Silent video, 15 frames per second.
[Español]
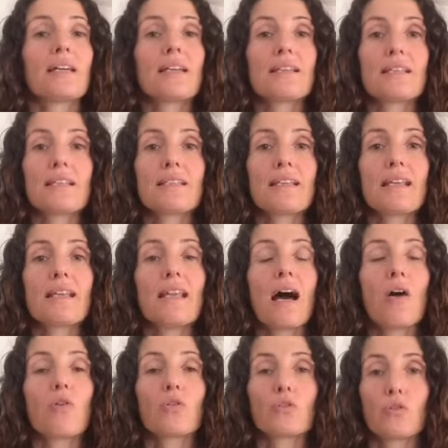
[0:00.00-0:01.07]
Este es el
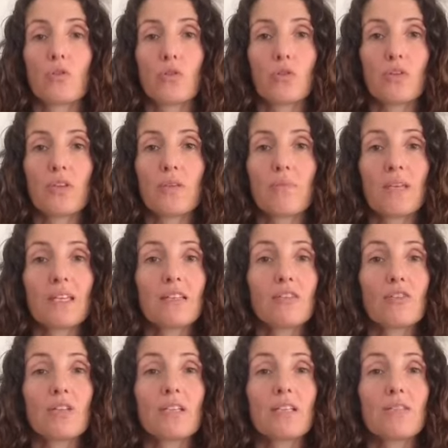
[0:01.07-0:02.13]

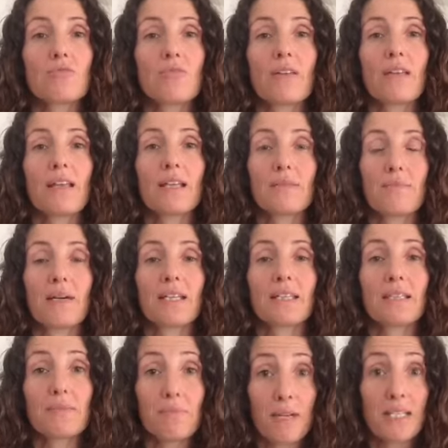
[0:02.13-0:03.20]
autoconocimiento y es una de las
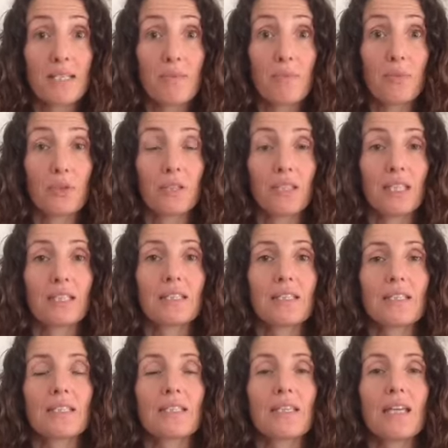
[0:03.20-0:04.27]
partes más
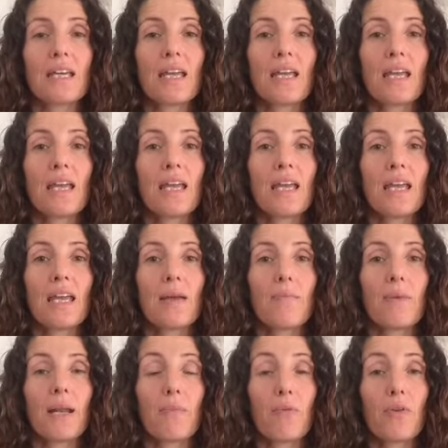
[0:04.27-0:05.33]
importantes
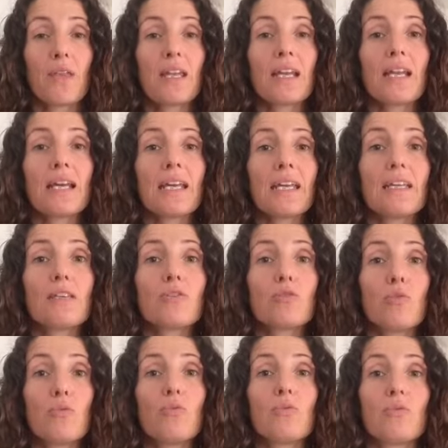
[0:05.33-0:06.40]
para poder elegir
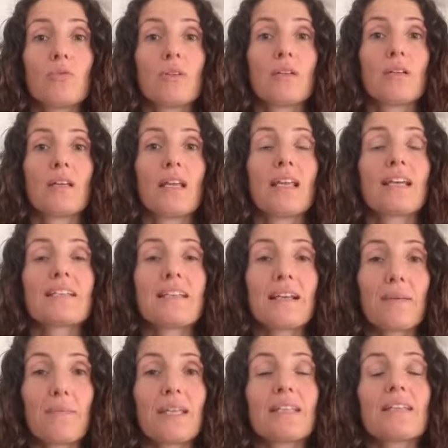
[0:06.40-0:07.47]
tú las
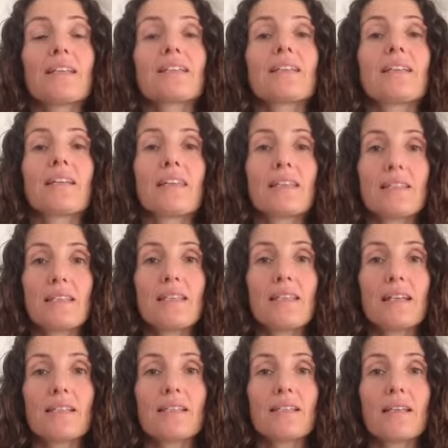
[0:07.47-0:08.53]
herramientas que
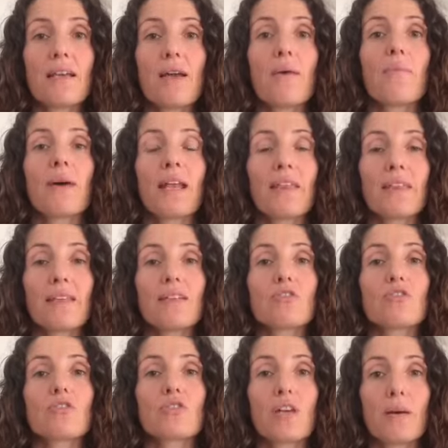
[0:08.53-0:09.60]
necesitas para hacer
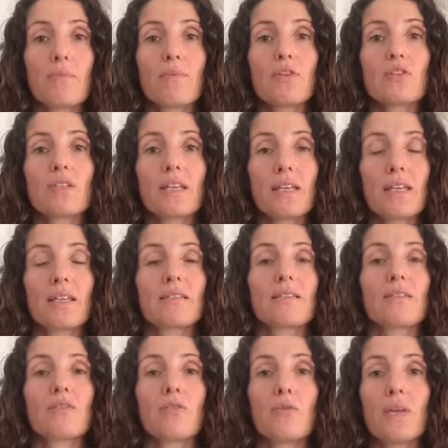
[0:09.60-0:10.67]
esos cambios que quieres
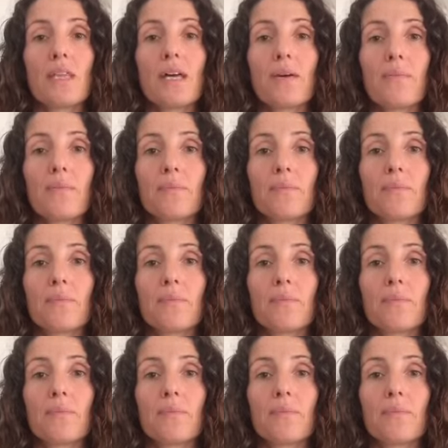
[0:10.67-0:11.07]
en tu vida.